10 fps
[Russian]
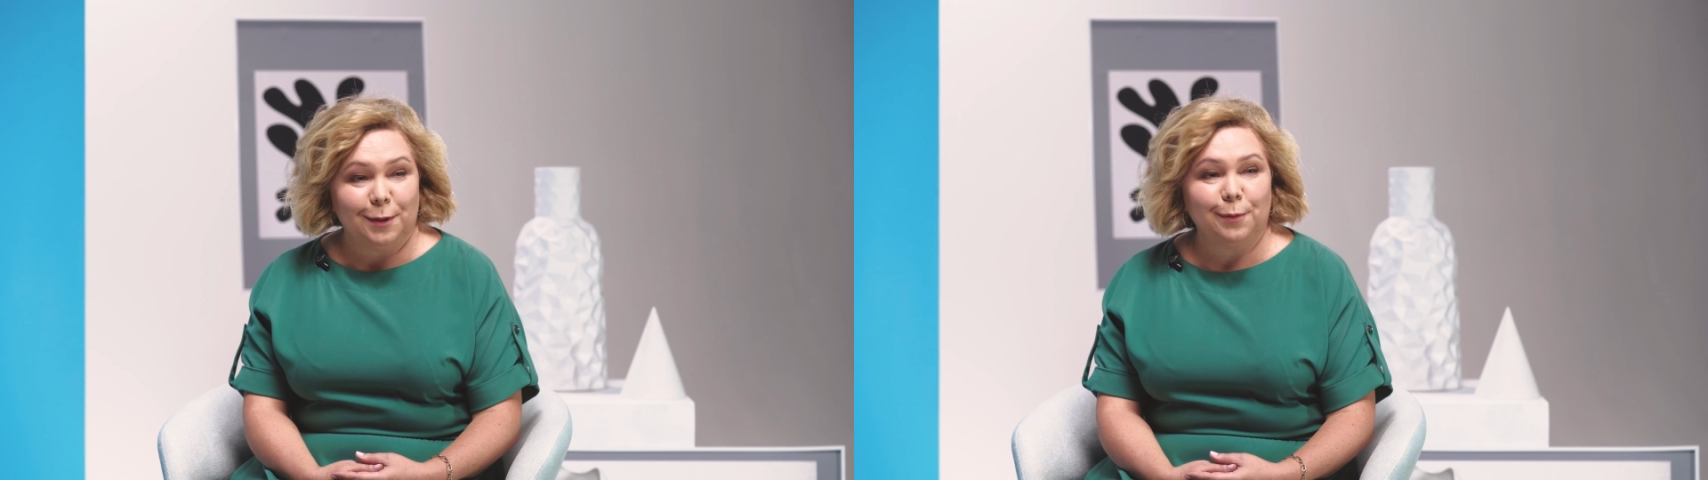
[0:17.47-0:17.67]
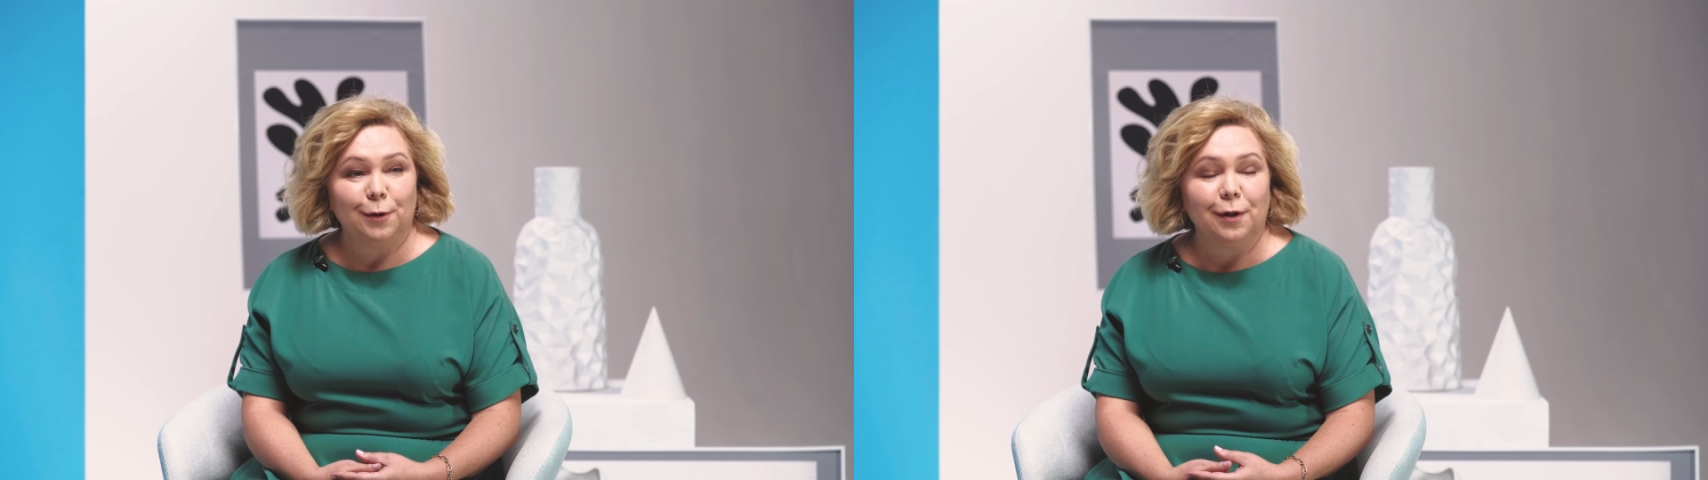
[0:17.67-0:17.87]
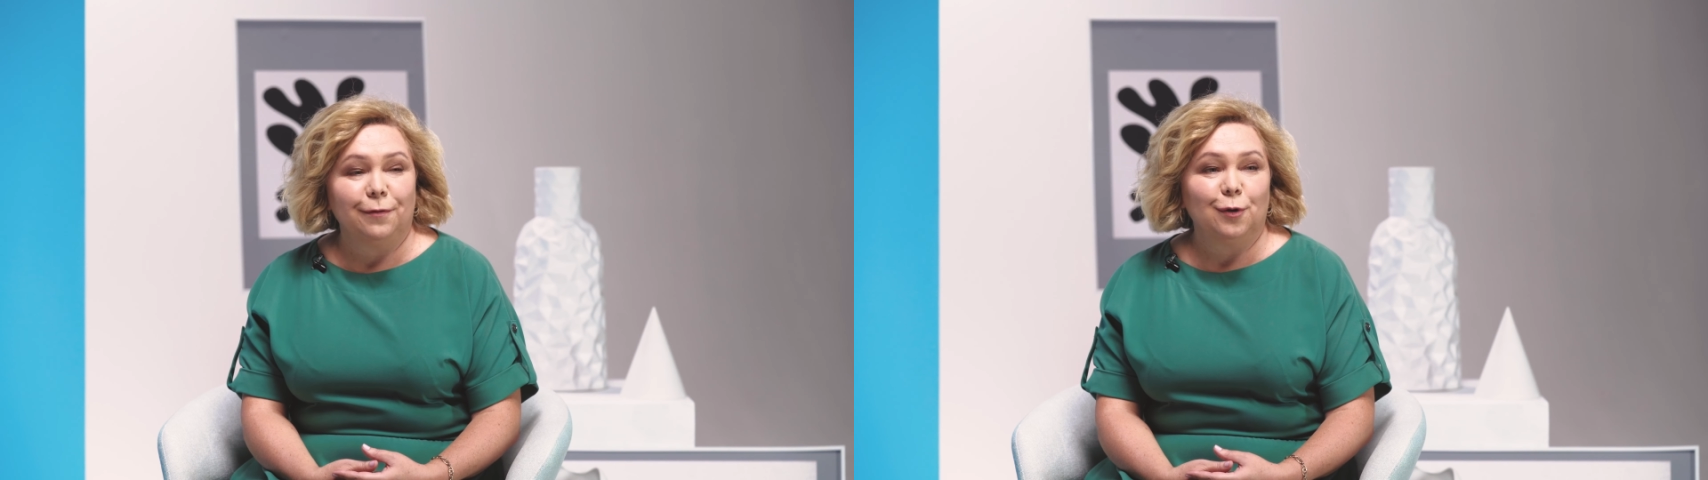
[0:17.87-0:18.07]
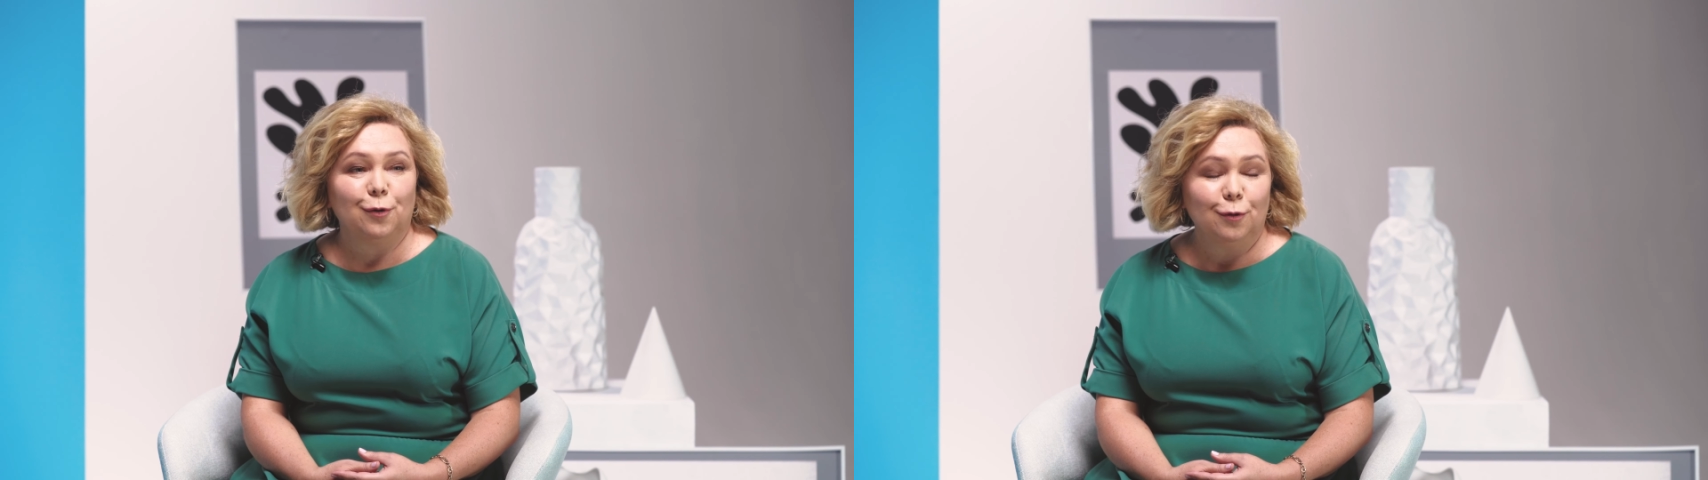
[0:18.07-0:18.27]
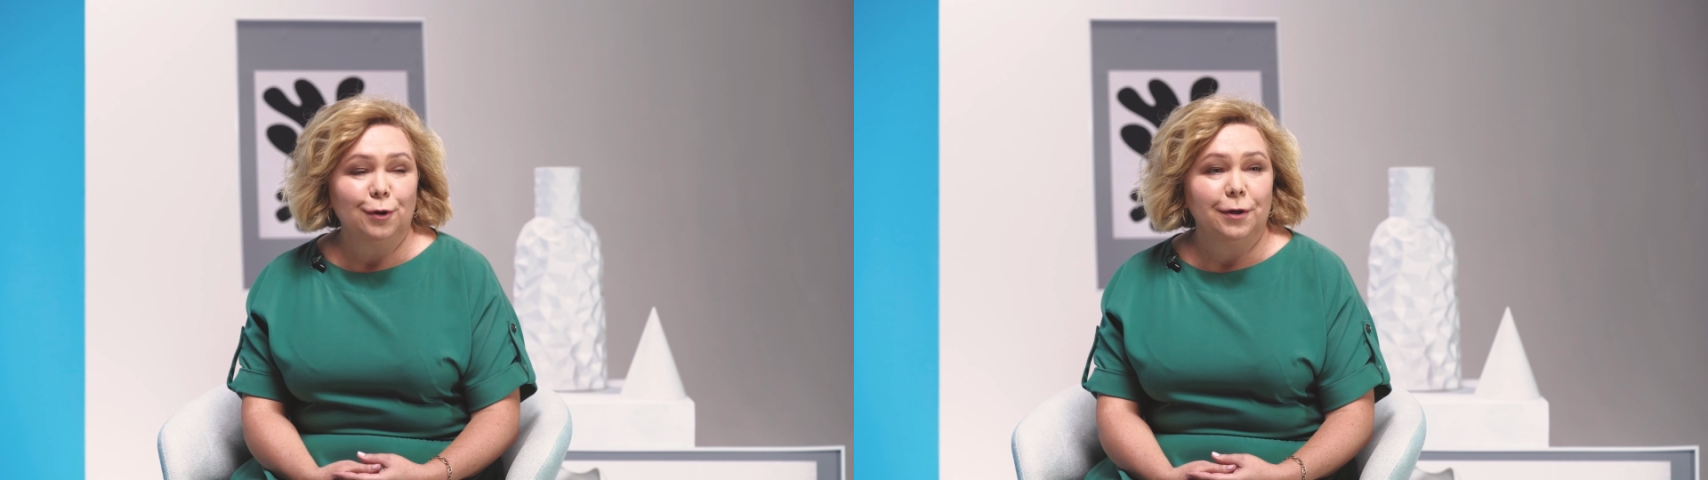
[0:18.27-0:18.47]
самый главный
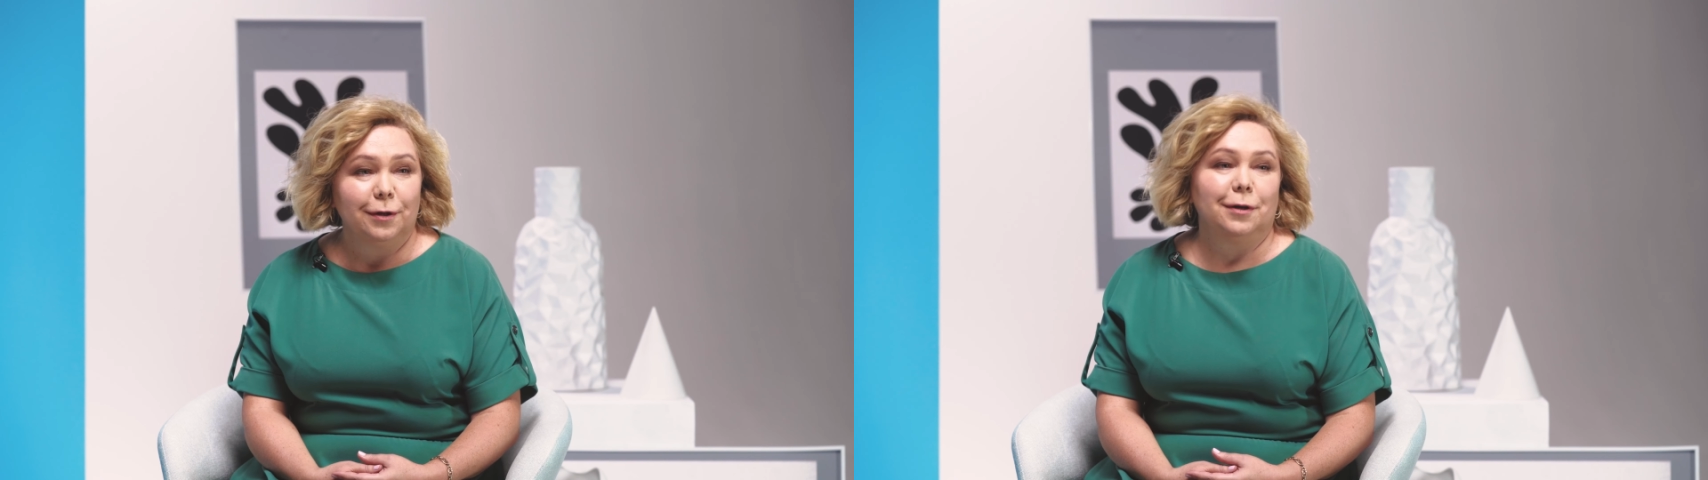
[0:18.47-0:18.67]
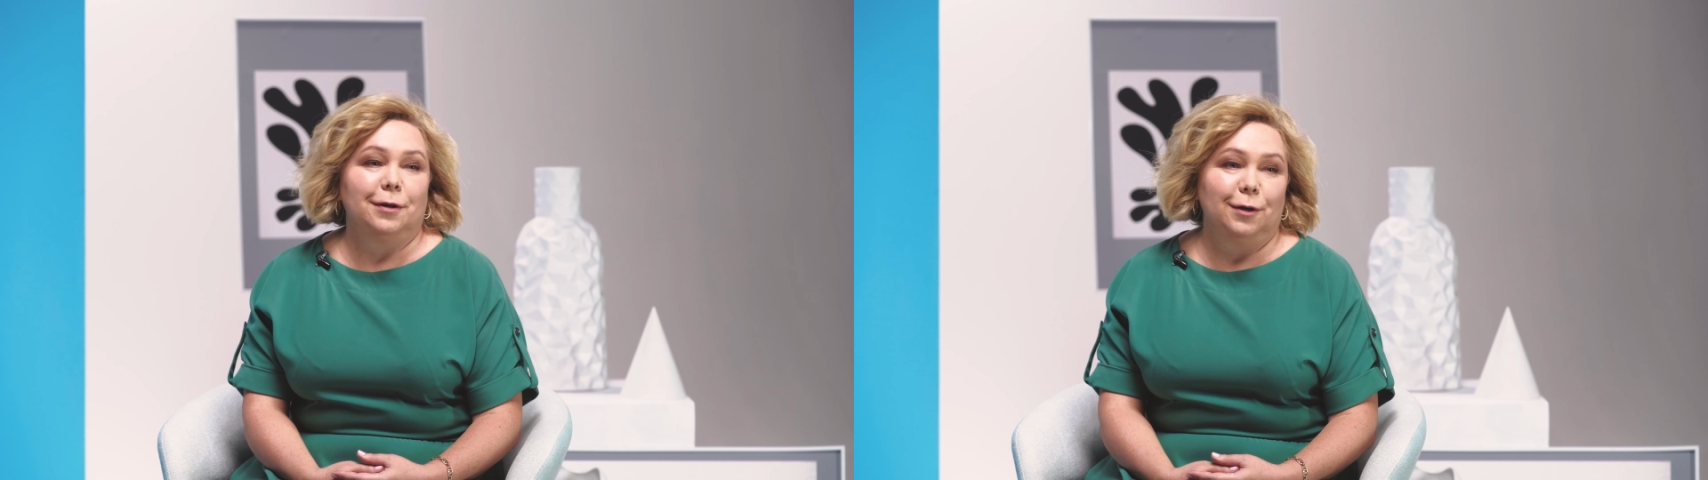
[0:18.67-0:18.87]
художник –